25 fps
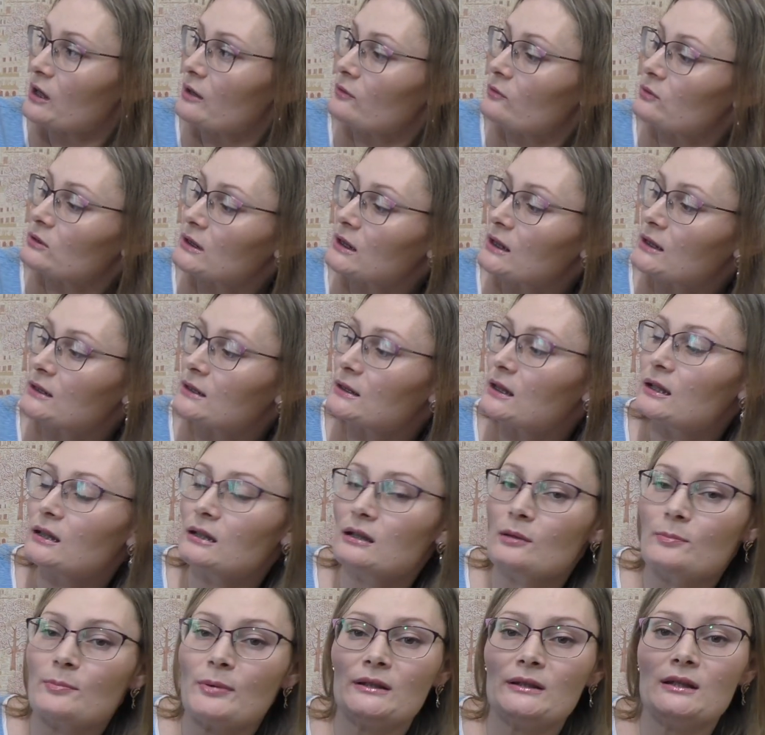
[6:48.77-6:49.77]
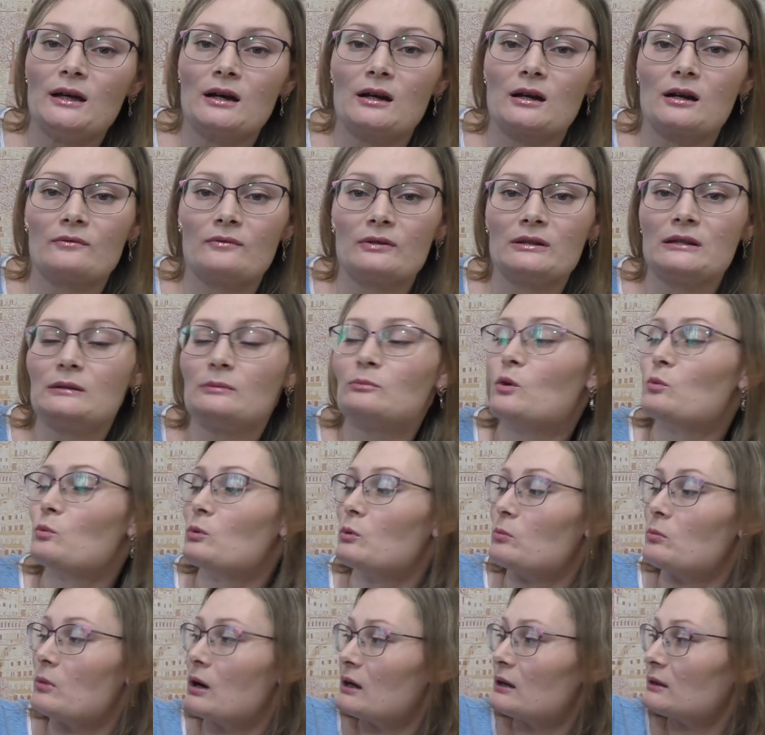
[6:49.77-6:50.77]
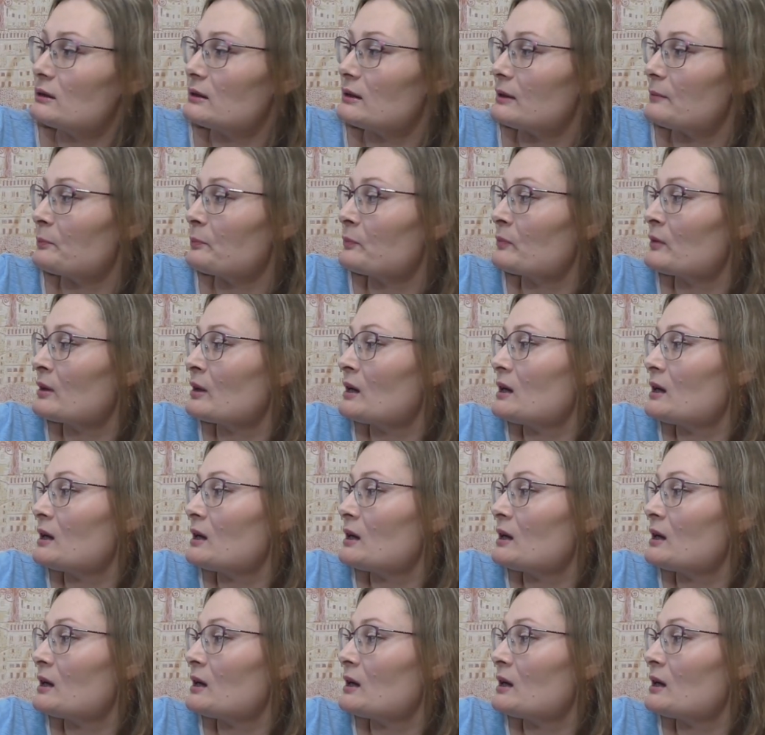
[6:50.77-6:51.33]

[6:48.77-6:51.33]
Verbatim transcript: Я его заказала на подарок 8 марта.